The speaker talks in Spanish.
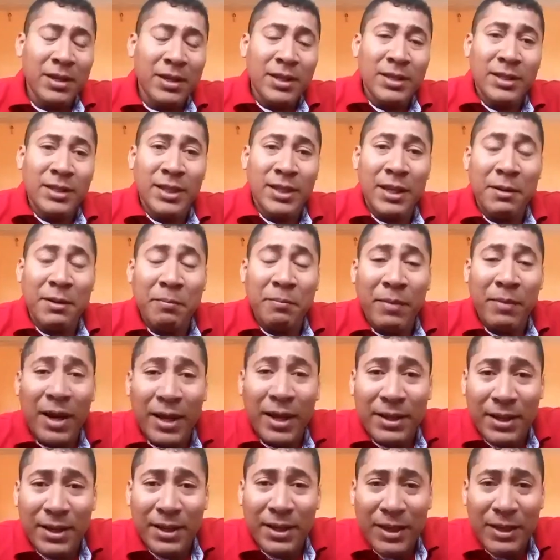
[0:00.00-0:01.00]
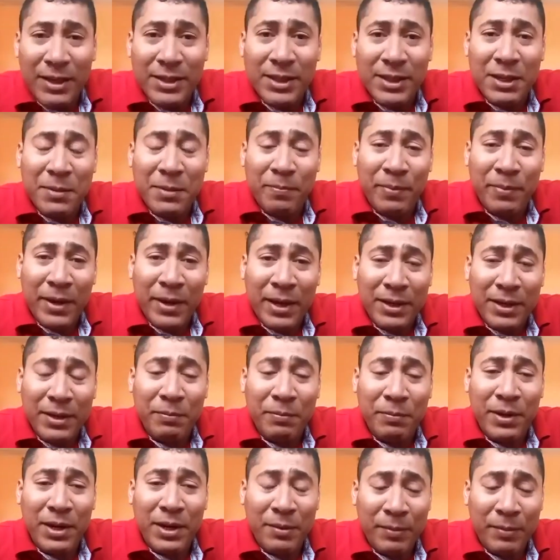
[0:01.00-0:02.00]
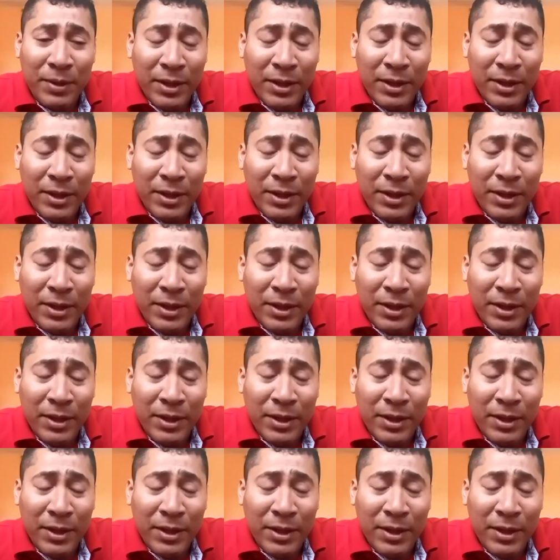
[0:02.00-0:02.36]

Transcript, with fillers: ser madre y ser padre para mí